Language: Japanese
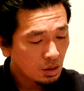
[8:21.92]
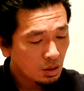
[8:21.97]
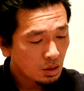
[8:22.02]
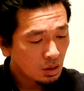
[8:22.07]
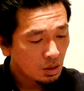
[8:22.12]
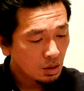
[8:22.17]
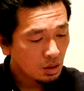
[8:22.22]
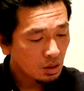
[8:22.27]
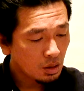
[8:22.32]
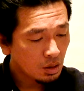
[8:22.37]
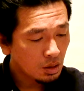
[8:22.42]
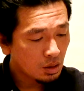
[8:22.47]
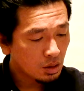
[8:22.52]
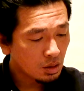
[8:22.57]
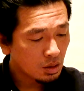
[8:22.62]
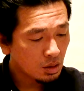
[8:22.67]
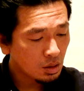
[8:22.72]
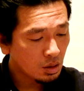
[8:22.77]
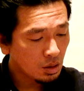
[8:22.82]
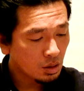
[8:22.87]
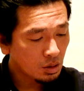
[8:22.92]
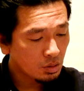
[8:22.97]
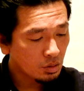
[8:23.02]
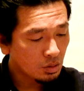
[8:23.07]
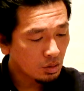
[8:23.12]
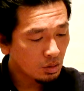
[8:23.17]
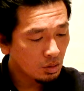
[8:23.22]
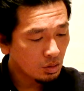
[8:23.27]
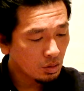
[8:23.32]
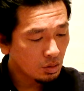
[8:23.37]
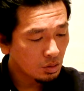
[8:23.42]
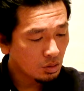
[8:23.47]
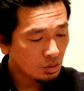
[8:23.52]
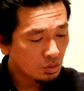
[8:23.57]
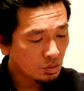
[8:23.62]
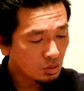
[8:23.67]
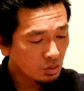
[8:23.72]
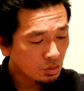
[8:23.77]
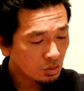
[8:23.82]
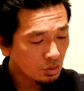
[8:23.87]
1月
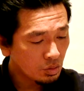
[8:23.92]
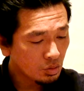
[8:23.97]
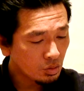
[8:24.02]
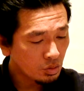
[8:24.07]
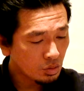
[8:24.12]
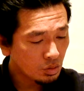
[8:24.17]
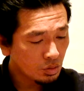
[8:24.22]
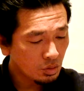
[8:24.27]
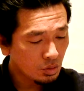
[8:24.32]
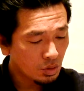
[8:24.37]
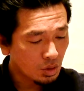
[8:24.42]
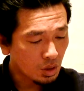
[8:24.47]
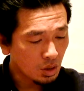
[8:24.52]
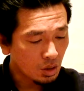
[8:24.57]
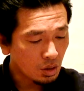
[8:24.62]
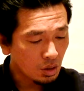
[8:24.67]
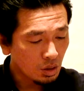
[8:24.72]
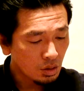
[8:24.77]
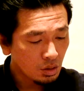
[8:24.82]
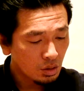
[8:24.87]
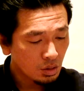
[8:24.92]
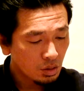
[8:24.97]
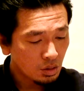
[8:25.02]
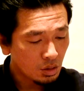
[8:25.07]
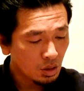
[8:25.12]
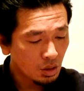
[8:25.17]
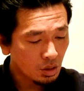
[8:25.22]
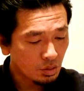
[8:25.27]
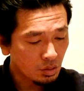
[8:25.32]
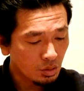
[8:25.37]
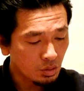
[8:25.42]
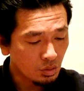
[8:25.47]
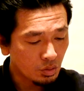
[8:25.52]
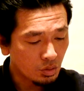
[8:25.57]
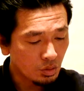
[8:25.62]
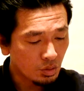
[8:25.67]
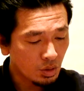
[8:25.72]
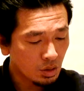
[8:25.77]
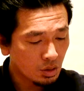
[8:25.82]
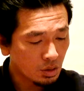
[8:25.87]
の19から2月の
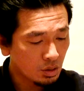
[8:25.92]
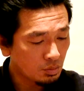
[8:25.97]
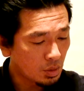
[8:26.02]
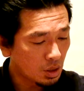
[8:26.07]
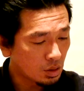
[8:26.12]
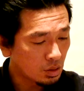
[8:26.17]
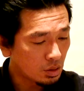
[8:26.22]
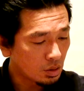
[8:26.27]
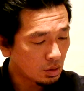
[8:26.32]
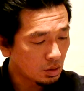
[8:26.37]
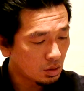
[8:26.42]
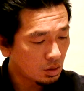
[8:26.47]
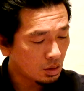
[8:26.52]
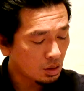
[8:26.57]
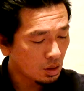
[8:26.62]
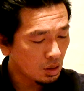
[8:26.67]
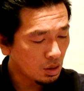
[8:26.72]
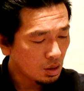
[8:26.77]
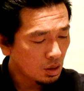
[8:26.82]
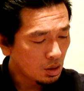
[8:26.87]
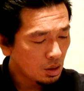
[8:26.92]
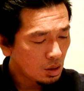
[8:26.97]
18までで